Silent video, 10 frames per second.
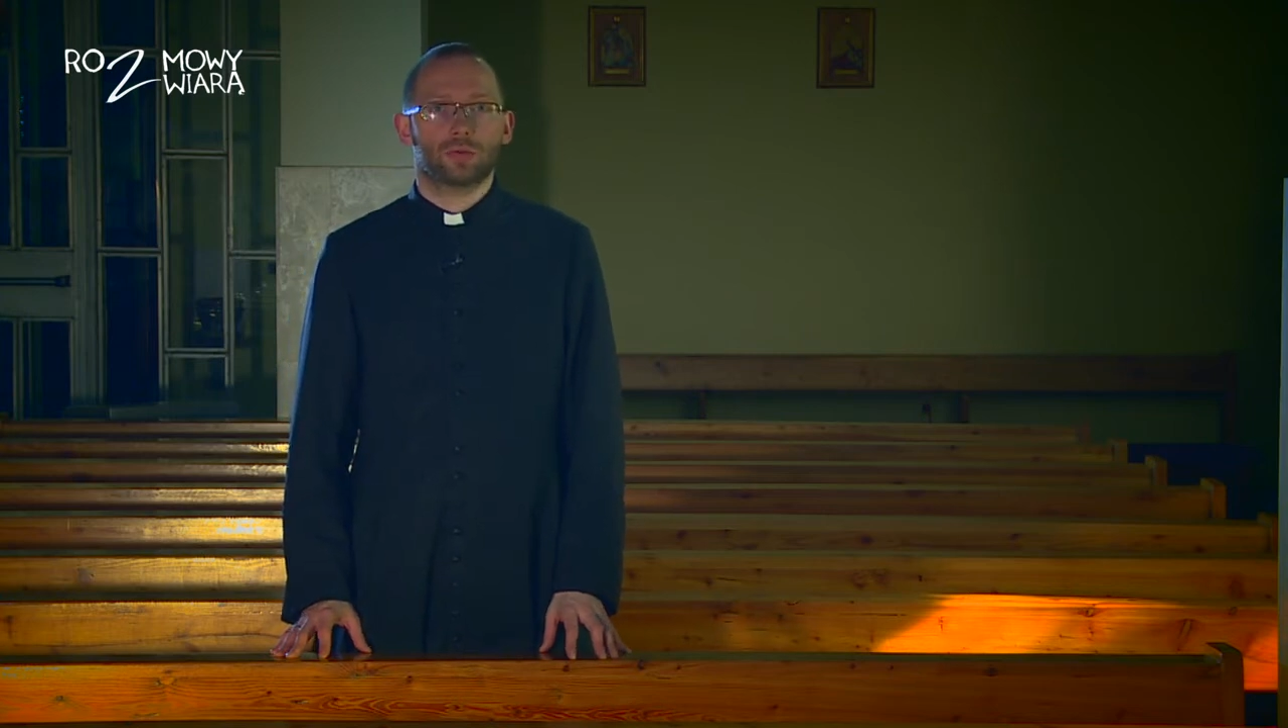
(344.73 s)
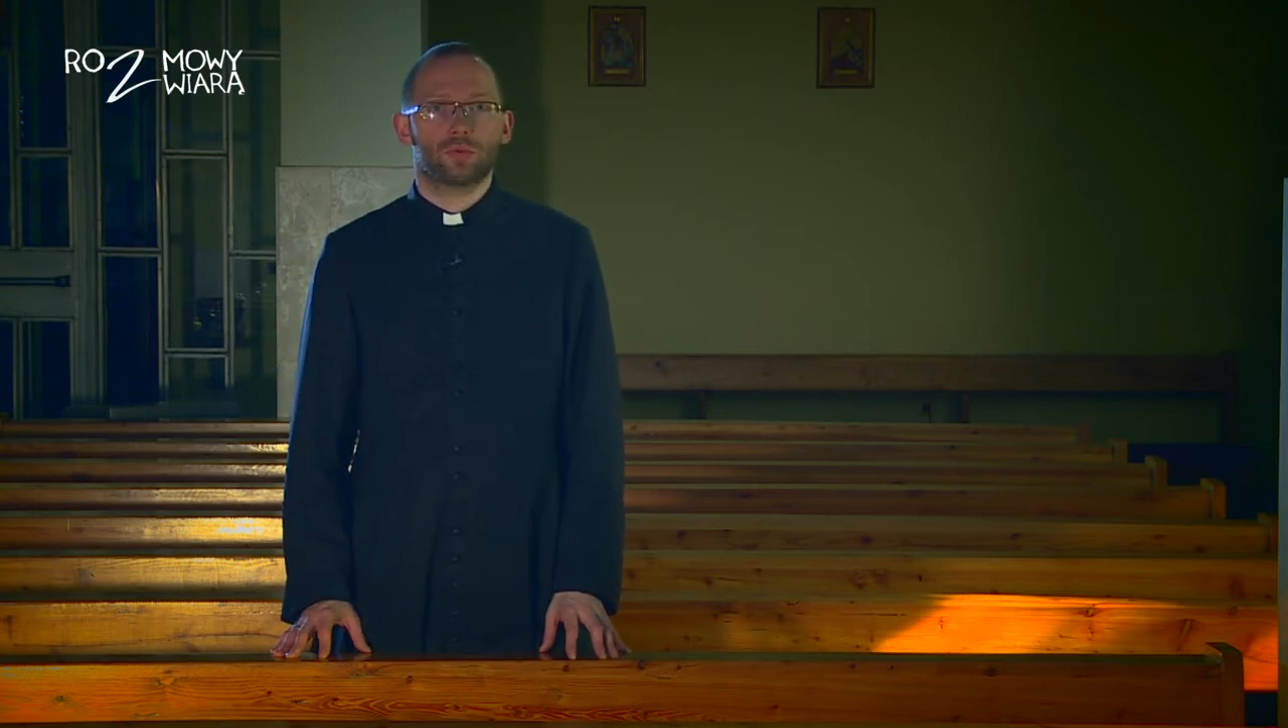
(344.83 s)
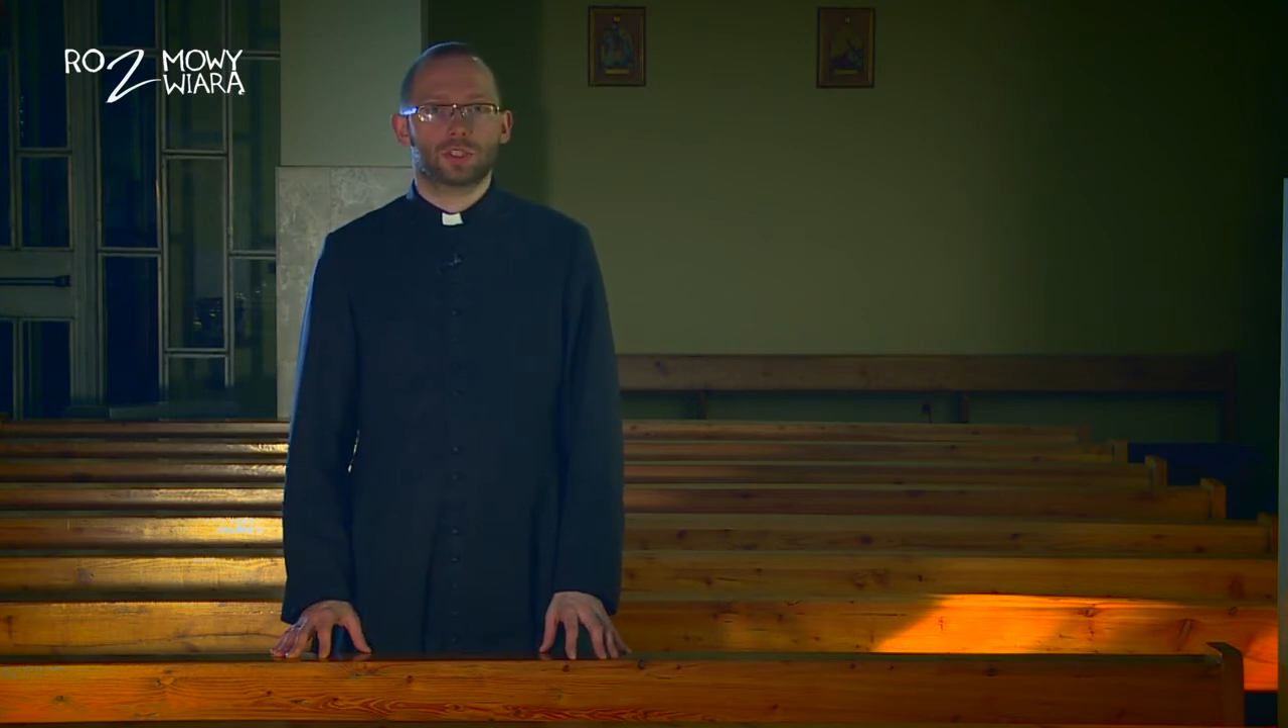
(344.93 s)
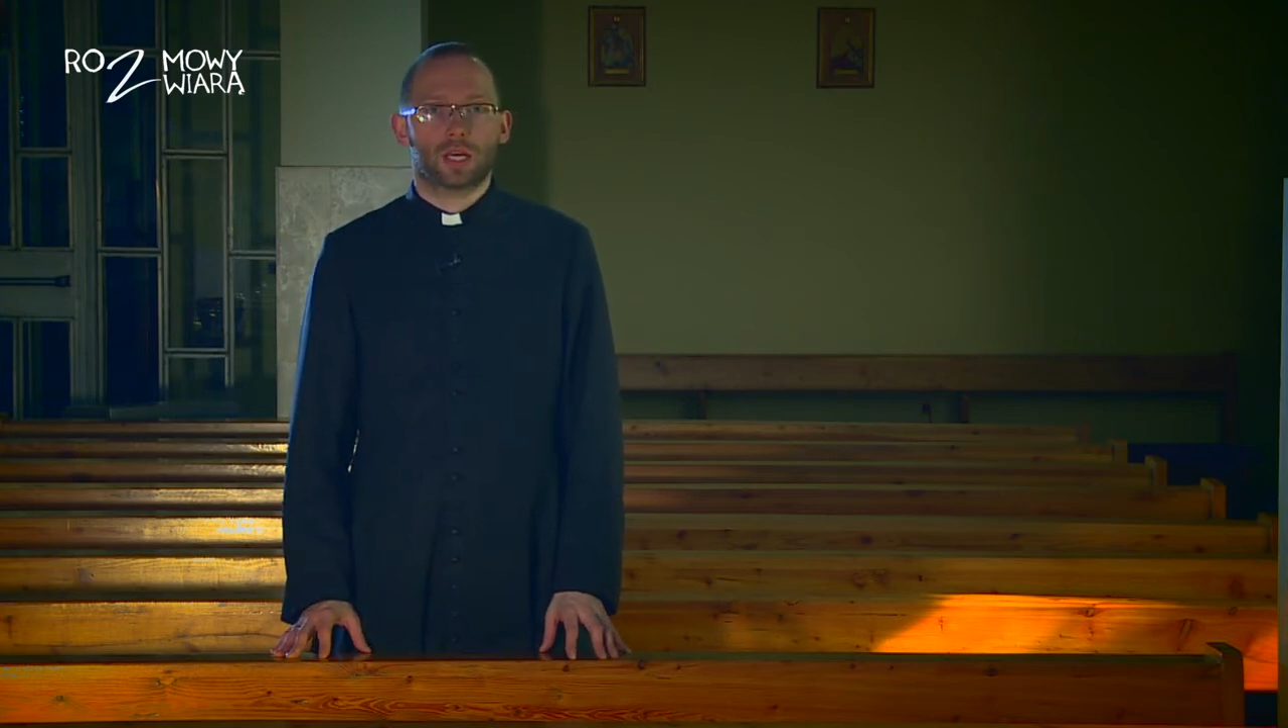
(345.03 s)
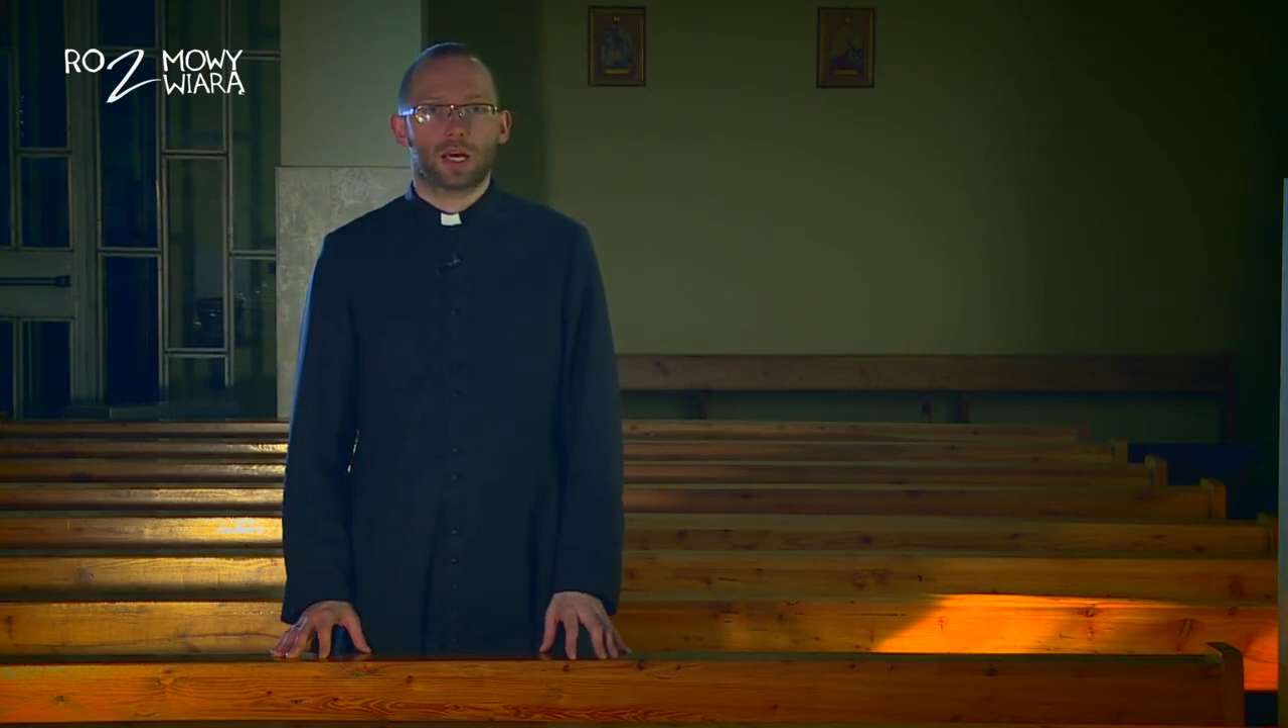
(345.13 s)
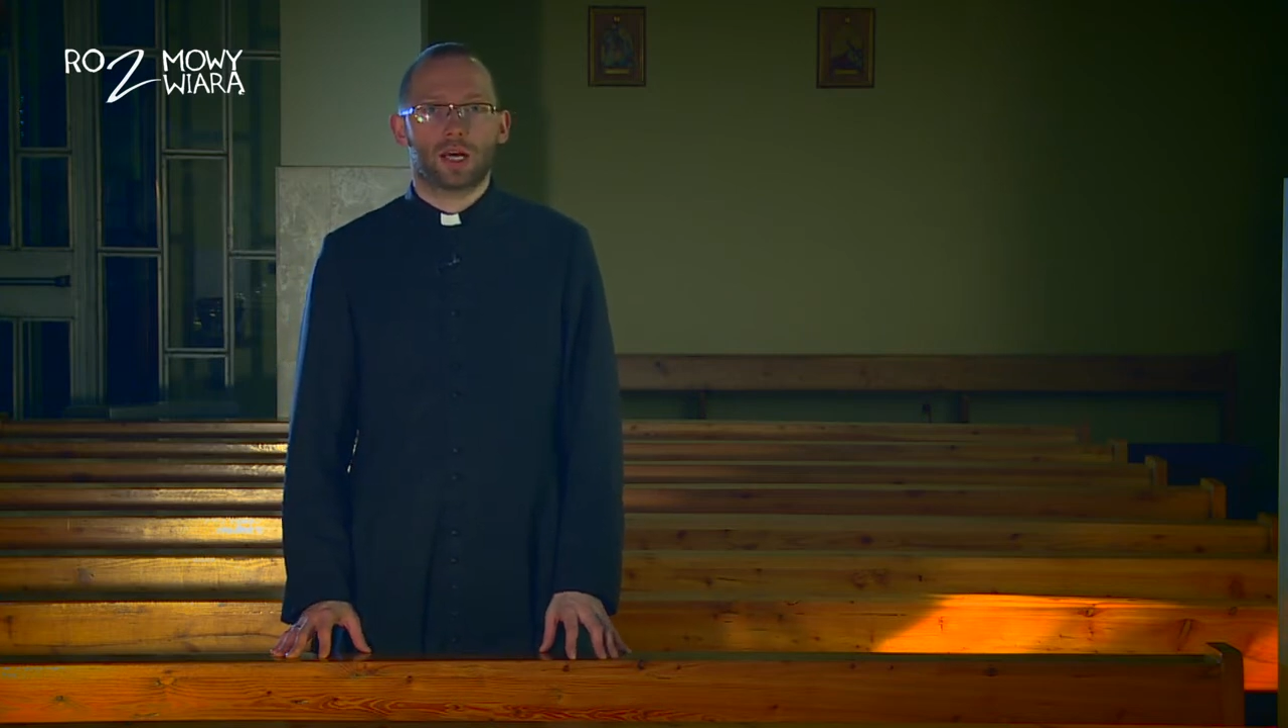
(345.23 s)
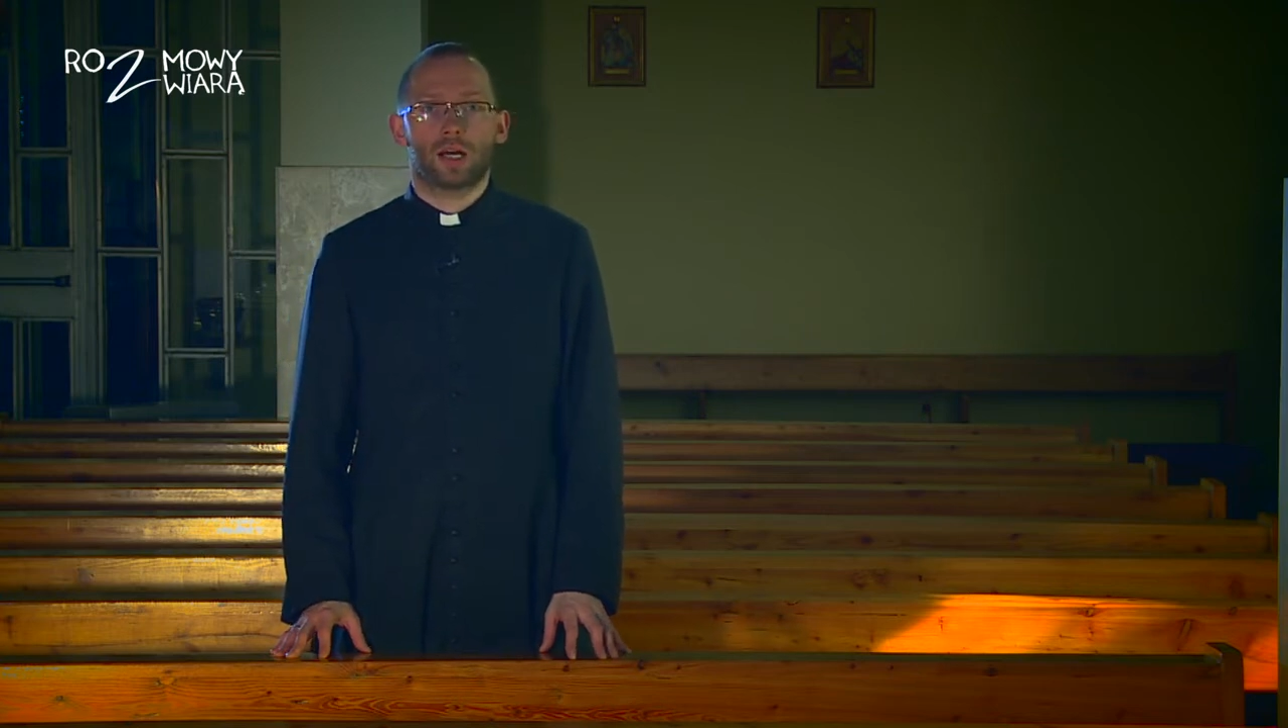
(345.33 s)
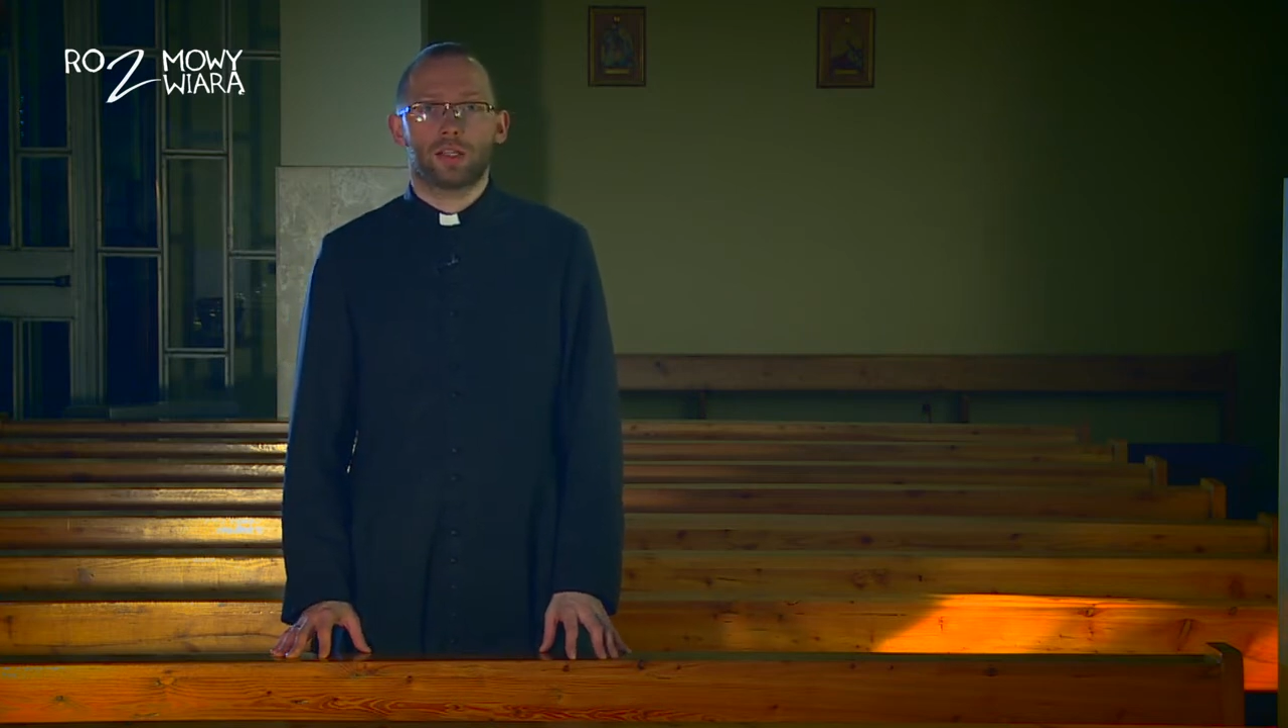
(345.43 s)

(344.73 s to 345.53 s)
usta